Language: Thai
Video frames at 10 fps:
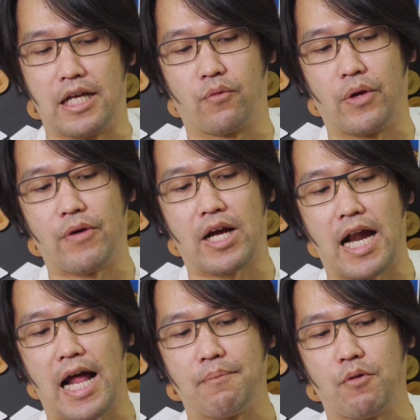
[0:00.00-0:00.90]
ยกเว้นว่า
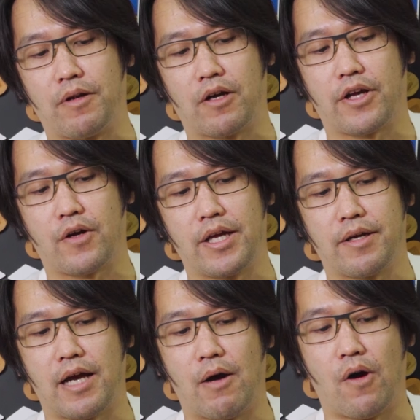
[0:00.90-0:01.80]
คลายปุ๊บแล้วค่อ
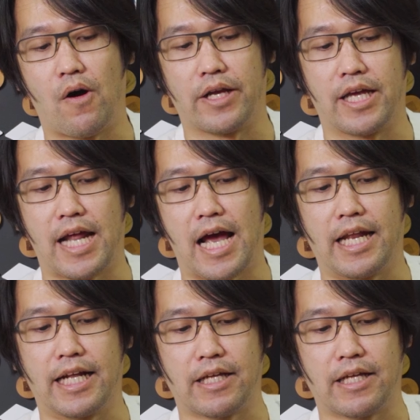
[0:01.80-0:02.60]
ยๆเอาออกเนี่ยได้